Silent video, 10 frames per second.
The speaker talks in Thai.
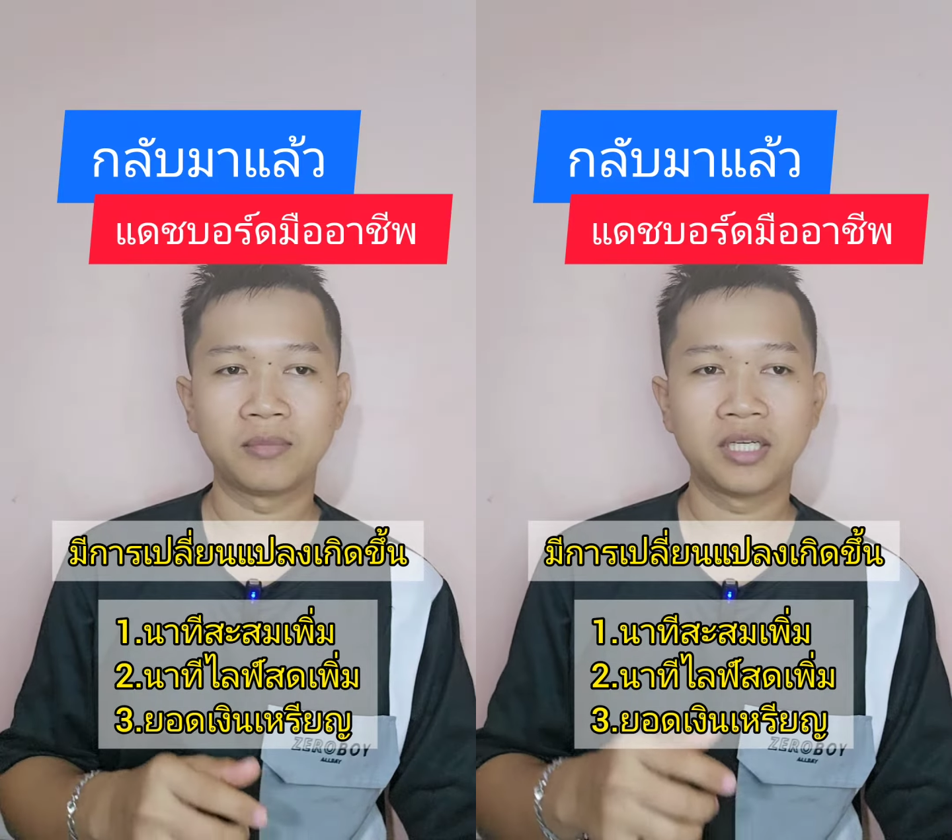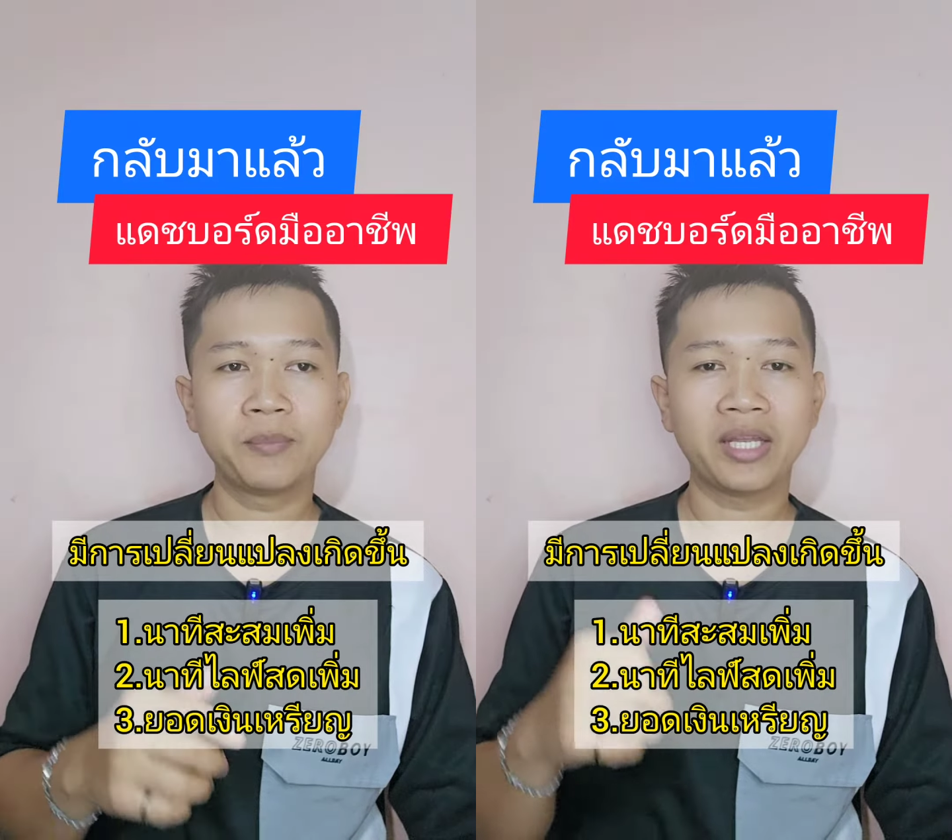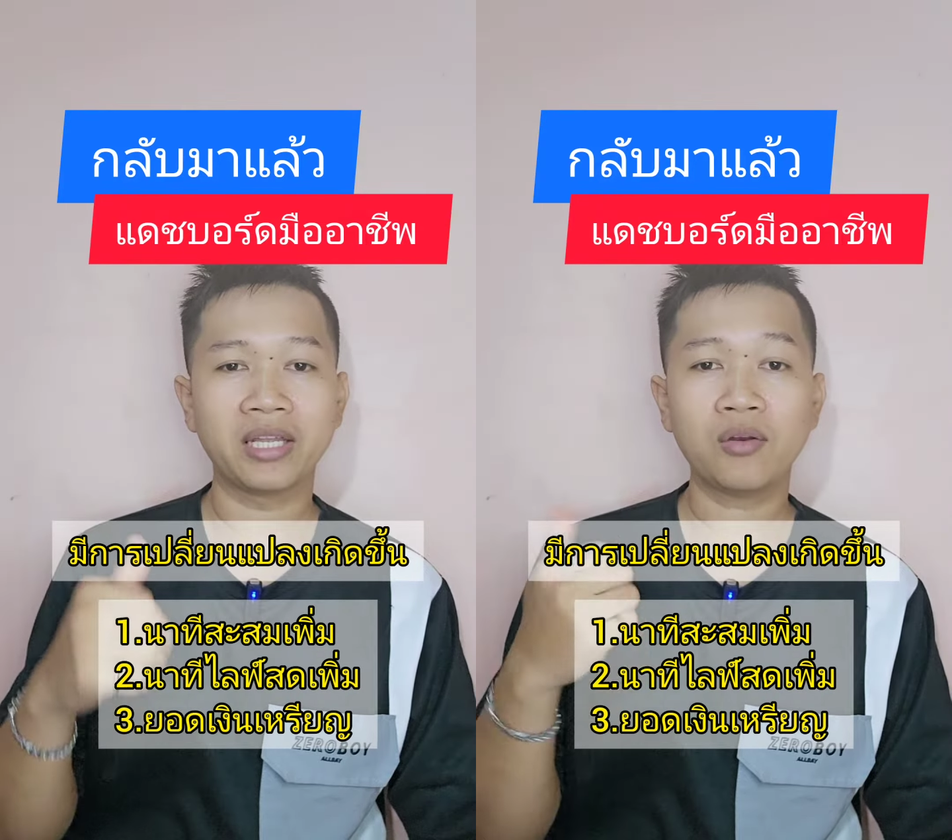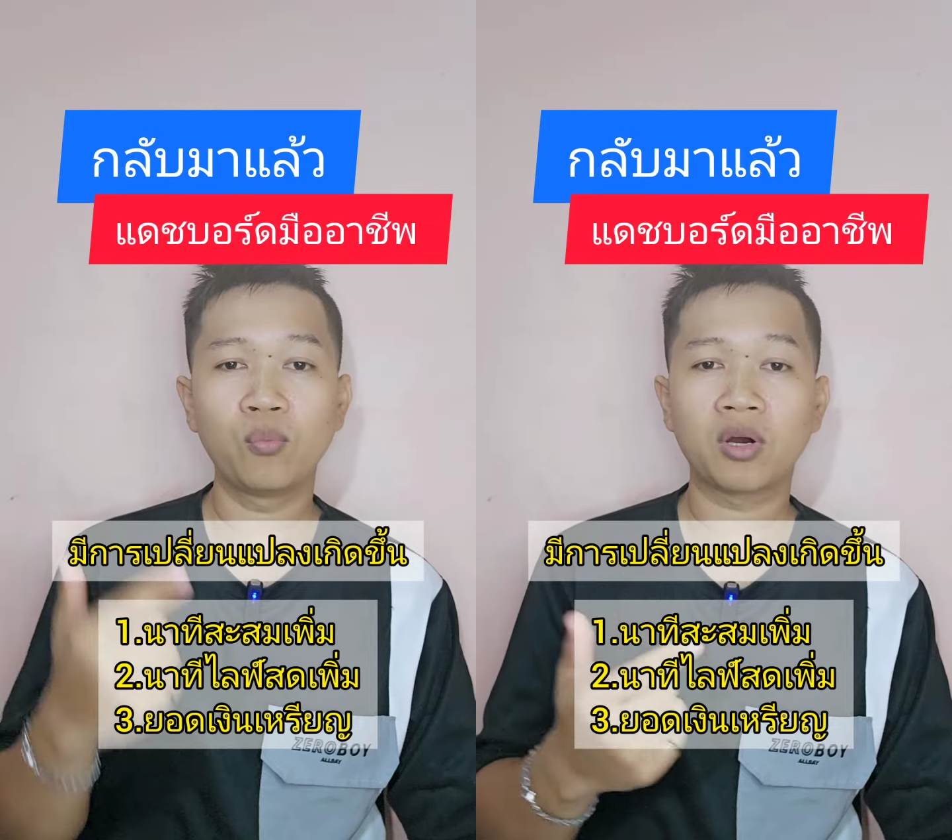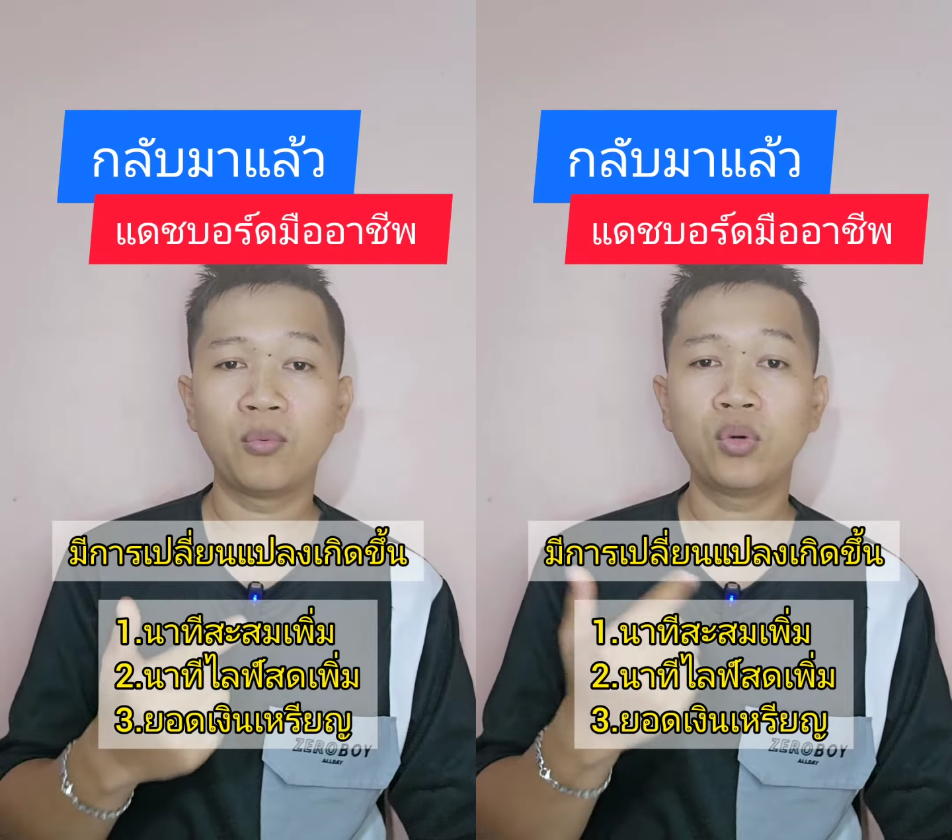เออไปเห็นในกลุ่ม
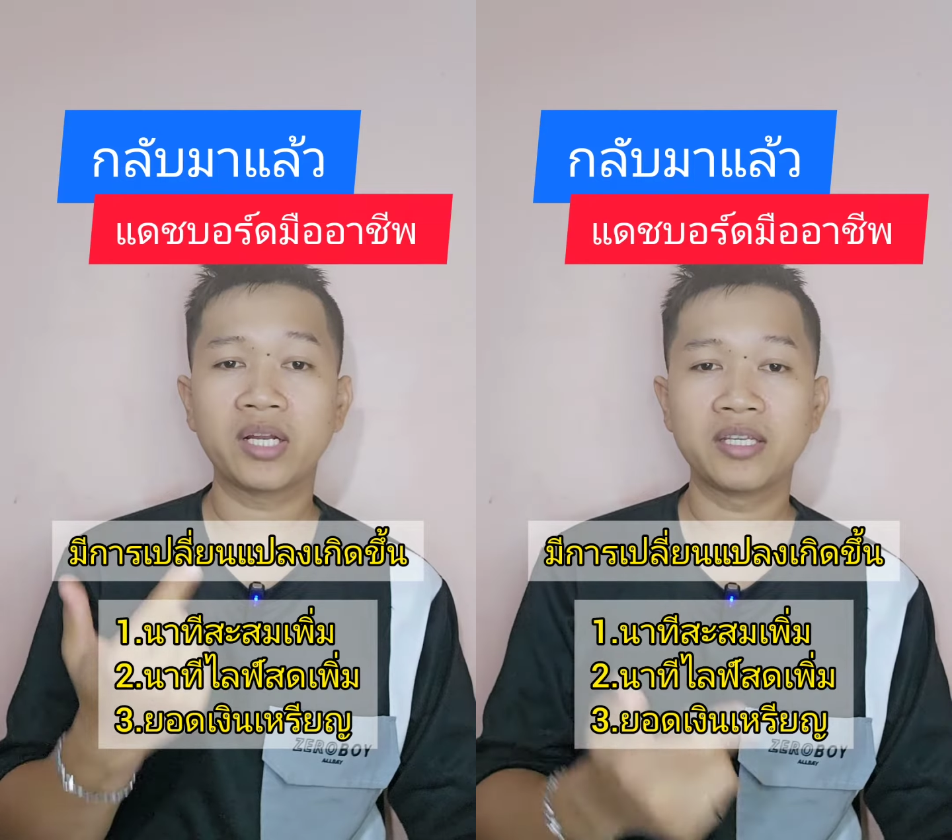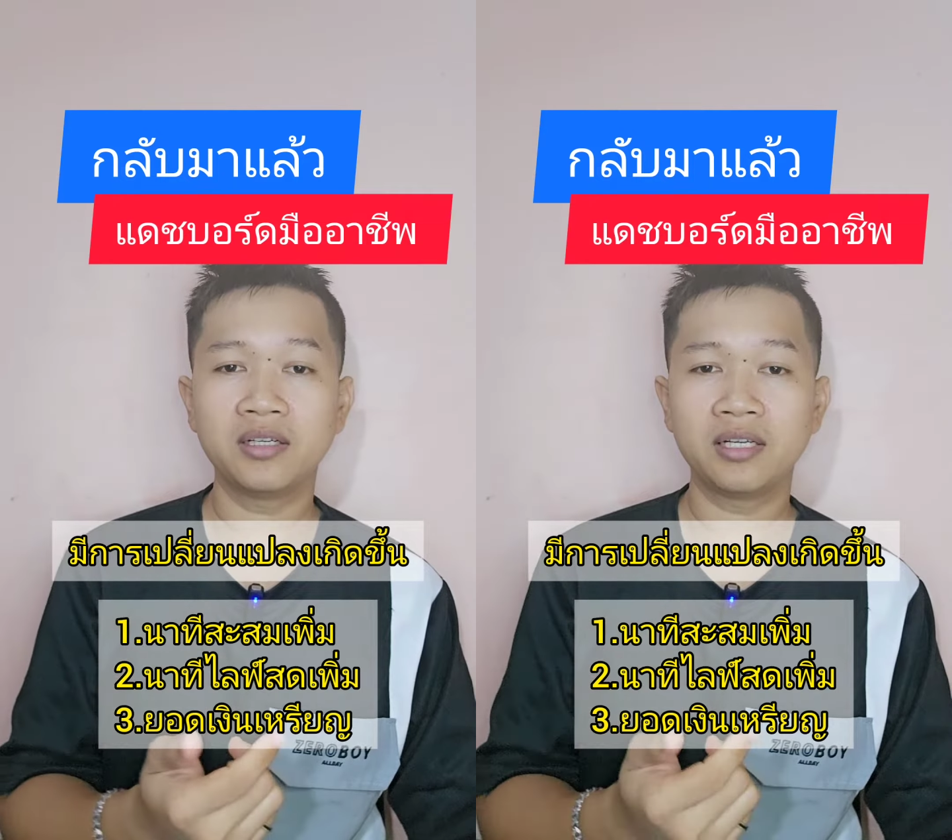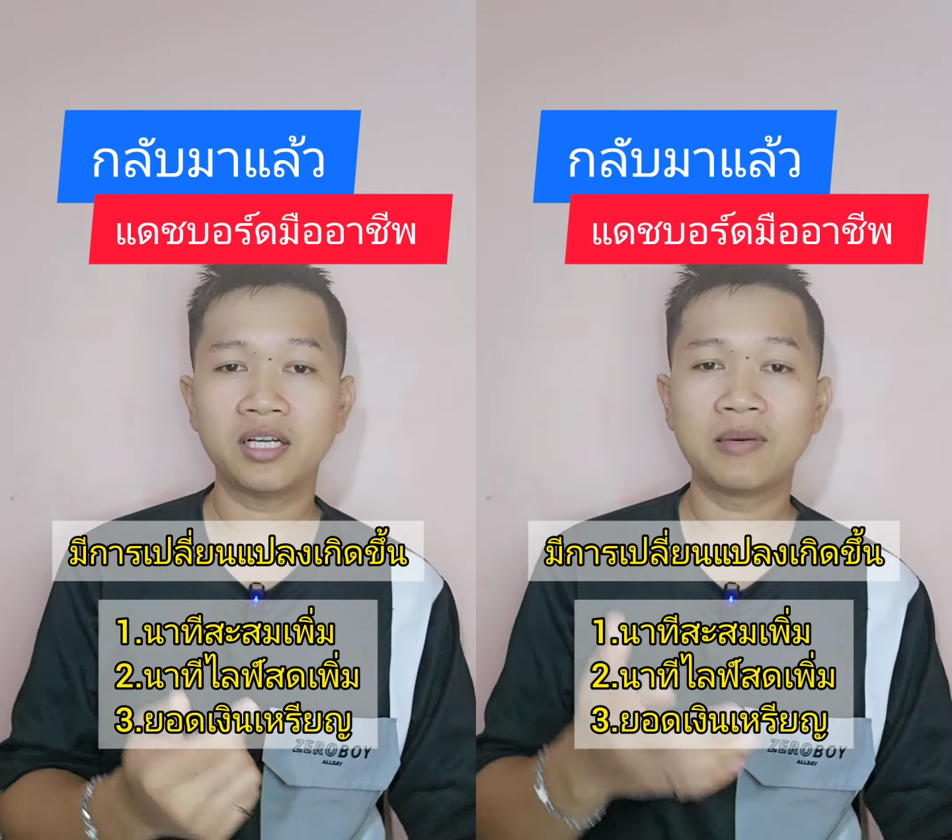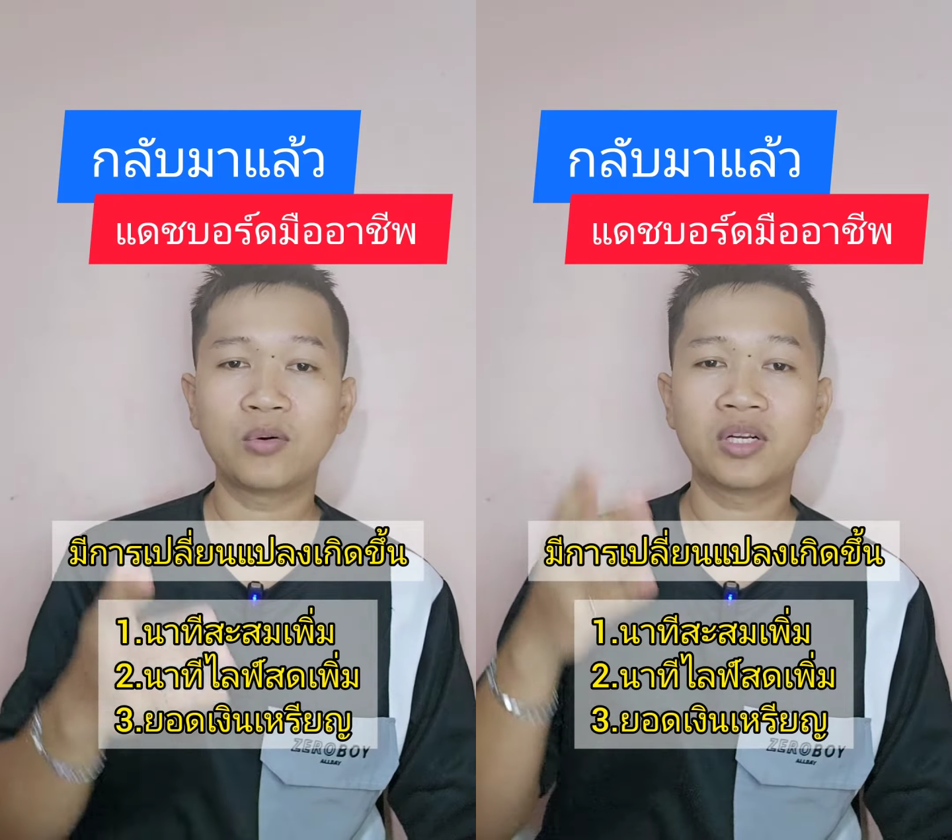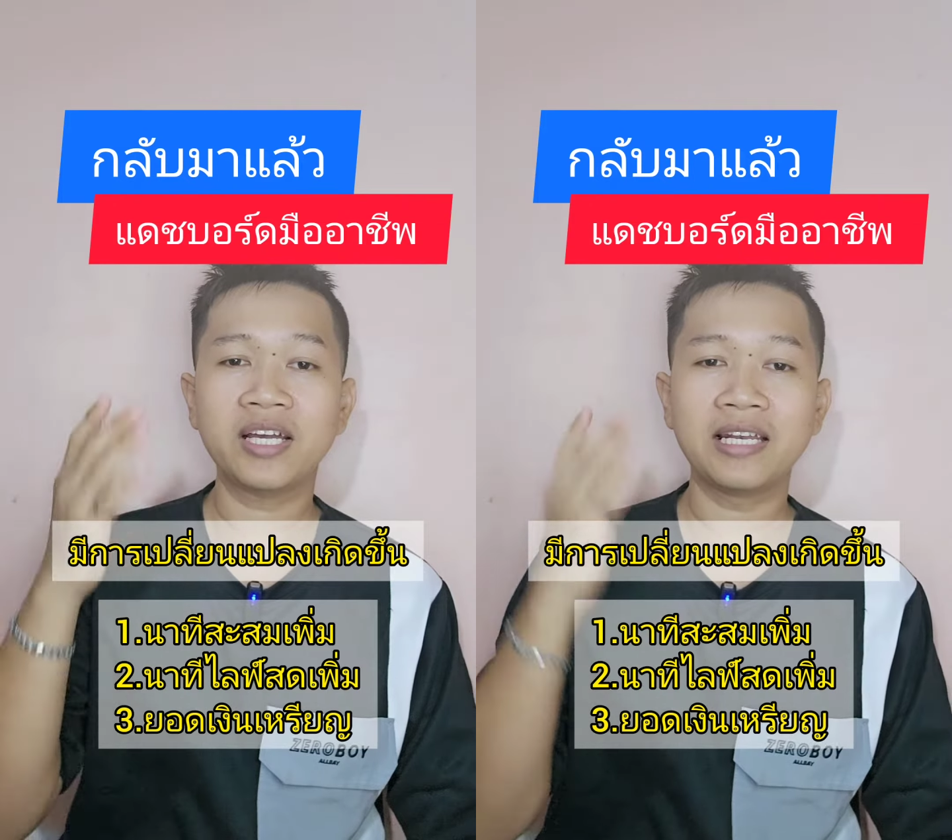เขาพูดกันเยอะแล้วก็บาง
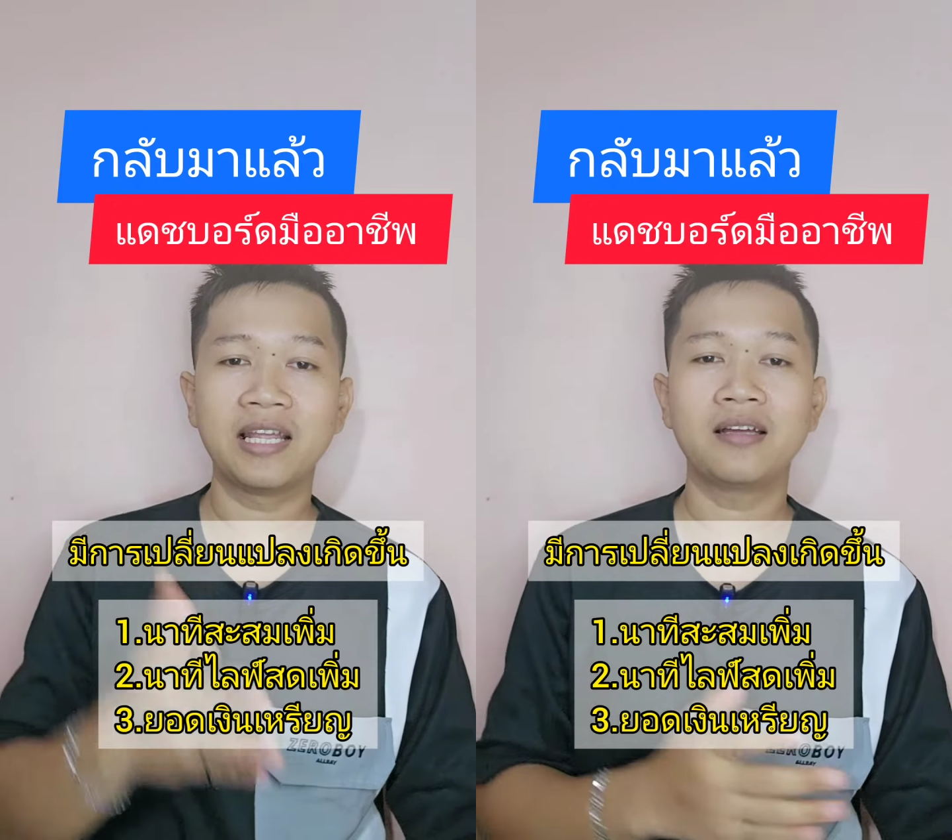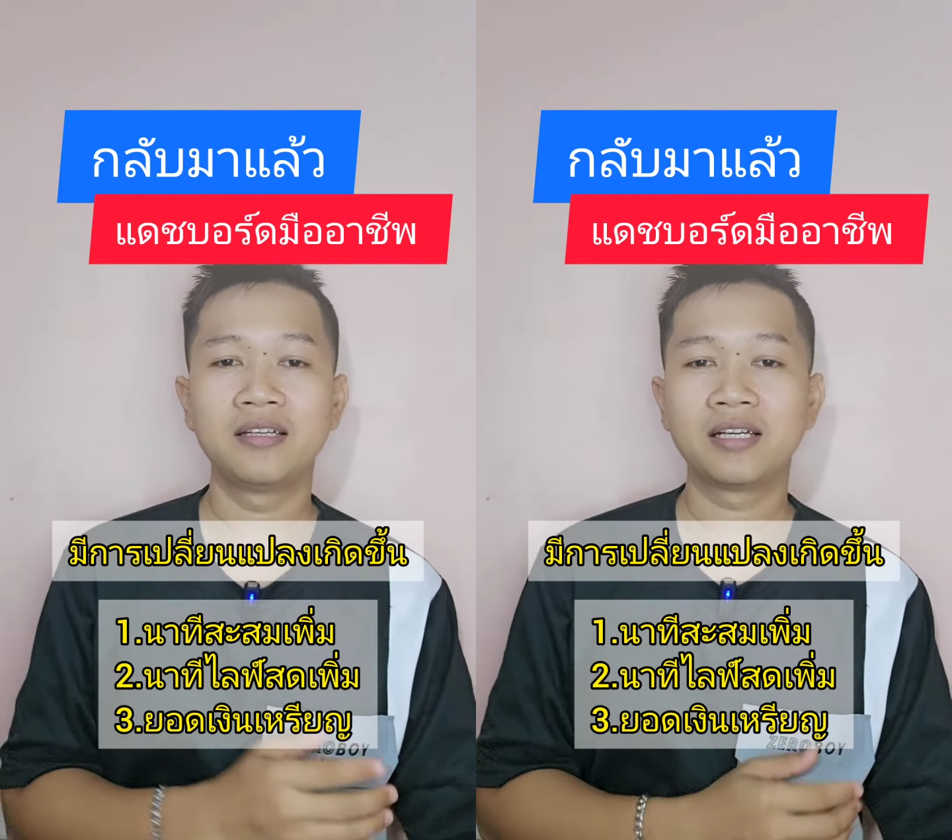คนก็เห็นแล้ว